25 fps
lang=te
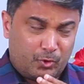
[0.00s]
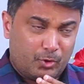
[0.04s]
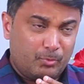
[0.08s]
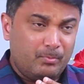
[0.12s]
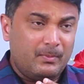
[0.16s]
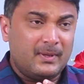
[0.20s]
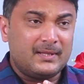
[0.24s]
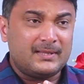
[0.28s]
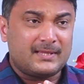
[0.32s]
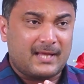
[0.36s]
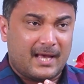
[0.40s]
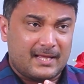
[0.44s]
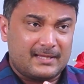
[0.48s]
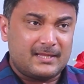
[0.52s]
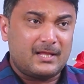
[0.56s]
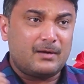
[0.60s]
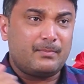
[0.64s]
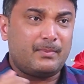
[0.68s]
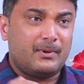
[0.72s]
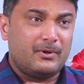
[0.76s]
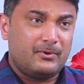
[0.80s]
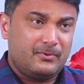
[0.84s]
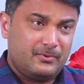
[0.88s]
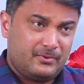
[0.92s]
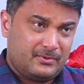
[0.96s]
కుటుంబంతో
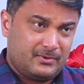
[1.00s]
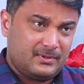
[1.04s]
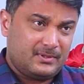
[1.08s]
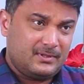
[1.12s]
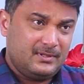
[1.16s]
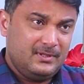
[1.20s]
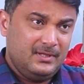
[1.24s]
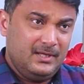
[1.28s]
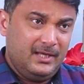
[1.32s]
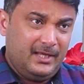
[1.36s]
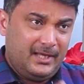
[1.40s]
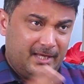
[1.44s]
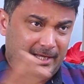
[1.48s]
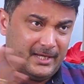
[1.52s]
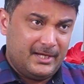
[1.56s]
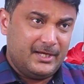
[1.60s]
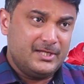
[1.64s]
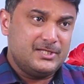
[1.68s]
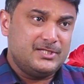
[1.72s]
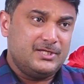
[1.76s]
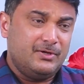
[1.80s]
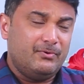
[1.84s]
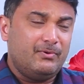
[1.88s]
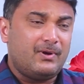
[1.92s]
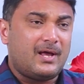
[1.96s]
ఆధారపడి ఉంటుంది
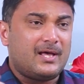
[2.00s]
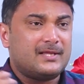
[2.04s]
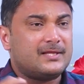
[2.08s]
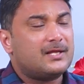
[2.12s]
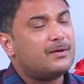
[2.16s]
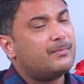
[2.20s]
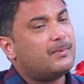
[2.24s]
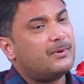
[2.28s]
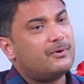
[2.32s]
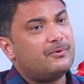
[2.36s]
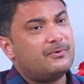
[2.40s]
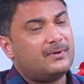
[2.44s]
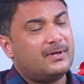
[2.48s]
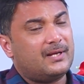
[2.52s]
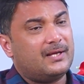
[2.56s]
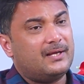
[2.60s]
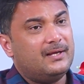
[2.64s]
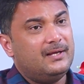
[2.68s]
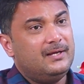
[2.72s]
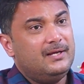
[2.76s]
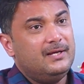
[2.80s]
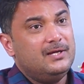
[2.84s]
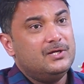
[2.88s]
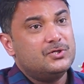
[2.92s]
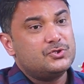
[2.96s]
ఎన్ని జీవులు ఆధారపడి ఉంటాయి
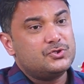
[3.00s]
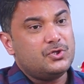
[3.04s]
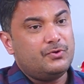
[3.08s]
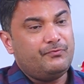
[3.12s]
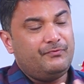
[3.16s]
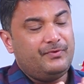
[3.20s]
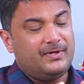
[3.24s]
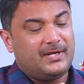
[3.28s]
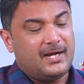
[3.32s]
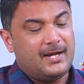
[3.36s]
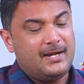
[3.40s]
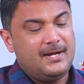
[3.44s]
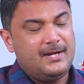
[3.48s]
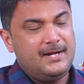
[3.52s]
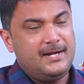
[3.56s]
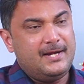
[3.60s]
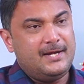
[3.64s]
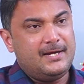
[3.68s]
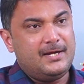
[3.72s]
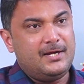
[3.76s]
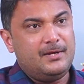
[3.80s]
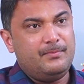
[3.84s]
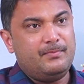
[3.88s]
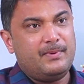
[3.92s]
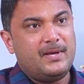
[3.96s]
సో
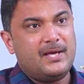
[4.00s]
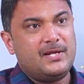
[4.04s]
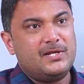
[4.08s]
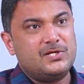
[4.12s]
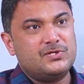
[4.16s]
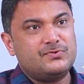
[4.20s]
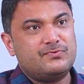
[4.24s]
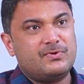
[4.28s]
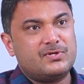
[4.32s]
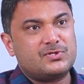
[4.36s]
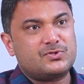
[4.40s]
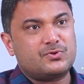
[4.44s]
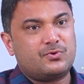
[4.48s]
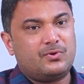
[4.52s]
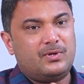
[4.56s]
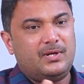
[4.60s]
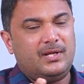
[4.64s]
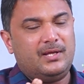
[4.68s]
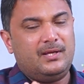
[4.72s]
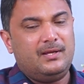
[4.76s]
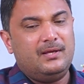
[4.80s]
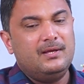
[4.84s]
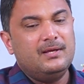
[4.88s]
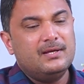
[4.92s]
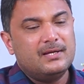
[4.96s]
వీటన్నిటిని బేరీజ్
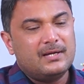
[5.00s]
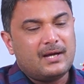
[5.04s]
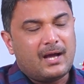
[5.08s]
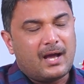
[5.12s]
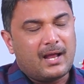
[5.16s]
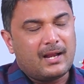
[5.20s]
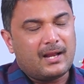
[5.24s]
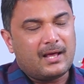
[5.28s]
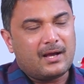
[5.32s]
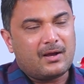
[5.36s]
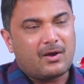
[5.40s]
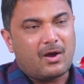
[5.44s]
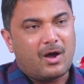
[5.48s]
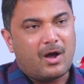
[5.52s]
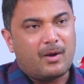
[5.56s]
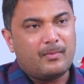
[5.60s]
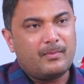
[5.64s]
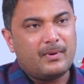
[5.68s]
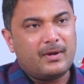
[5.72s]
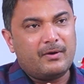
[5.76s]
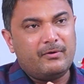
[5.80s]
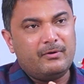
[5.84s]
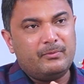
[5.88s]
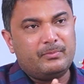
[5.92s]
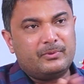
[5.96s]
వేసుకొని అలా
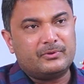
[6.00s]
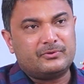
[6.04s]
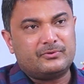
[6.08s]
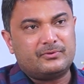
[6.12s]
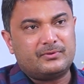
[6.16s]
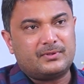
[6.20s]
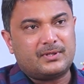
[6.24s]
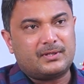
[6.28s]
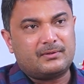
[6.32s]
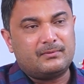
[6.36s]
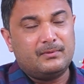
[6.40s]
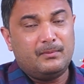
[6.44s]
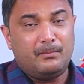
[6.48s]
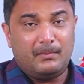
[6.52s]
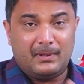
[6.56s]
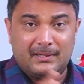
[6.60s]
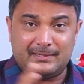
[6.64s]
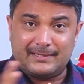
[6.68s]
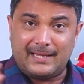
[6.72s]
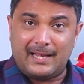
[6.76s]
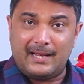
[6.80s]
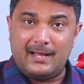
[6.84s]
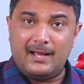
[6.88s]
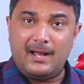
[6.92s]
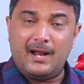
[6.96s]
కాముగా వెళ్ళిపోతుంటారు బట్
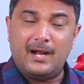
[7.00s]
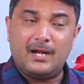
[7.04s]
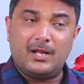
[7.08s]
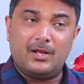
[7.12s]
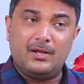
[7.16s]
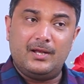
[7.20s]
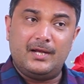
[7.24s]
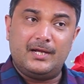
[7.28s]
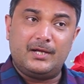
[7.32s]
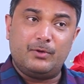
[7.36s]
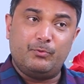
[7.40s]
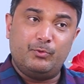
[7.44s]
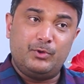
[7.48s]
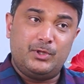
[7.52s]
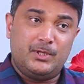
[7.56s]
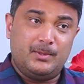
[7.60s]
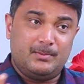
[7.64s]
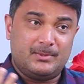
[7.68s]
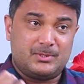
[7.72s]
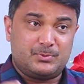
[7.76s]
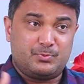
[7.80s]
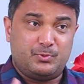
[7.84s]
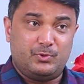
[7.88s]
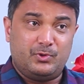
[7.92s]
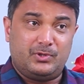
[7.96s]
తెలంగాణలో ఏంటి
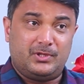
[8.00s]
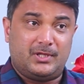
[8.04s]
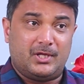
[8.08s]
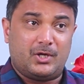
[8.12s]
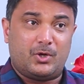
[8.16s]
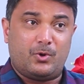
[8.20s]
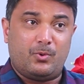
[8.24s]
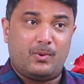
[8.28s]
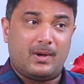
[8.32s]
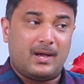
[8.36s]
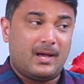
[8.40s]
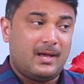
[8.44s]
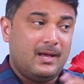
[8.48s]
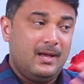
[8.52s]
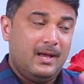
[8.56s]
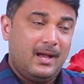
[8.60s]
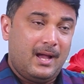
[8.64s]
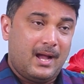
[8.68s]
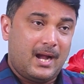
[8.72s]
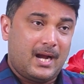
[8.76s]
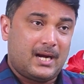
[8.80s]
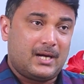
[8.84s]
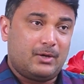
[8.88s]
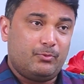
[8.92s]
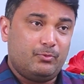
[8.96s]
ఉద్యమ స్ఫూర్తి ఎక్కువ
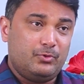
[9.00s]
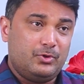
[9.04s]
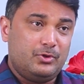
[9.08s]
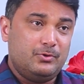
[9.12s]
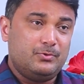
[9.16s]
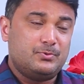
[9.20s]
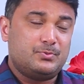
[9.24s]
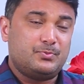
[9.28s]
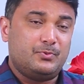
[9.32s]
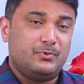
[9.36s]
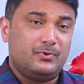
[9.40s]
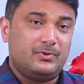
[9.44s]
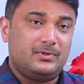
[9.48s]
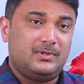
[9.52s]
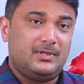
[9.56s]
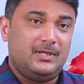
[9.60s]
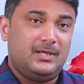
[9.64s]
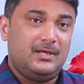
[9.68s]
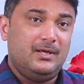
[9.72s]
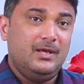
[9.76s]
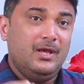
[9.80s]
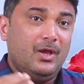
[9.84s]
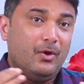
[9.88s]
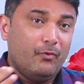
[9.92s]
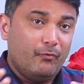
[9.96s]
అక్కడ ఉద్యమ స్ఫూర్తి
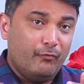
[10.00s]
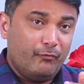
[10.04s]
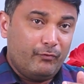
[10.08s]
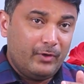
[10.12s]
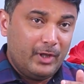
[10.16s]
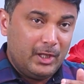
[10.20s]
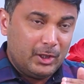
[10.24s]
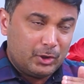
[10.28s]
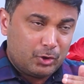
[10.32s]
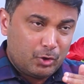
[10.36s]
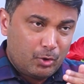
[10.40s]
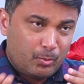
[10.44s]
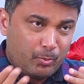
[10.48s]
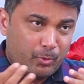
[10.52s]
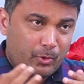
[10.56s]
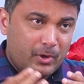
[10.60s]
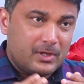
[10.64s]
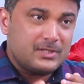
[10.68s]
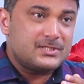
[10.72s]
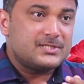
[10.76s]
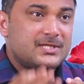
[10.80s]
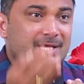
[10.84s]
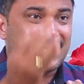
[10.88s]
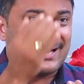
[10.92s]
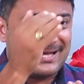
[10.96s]
వీళ్ళతో
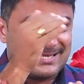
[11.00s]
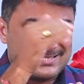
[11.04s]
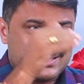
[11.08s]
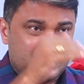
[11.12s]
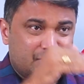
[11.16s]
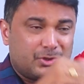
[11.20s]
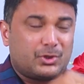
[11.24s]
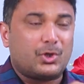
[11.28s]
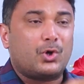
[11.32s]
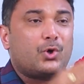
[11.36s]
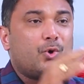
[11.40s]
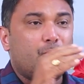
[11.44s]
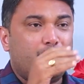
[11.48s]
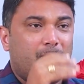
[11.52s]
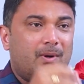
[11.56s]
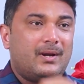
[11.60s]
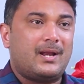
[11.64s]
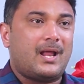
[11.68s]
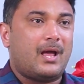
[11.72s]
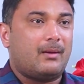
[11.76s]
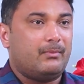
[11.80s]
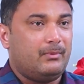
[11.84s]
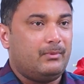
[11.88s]
పోల్చితే కాస్త తక్కువ నా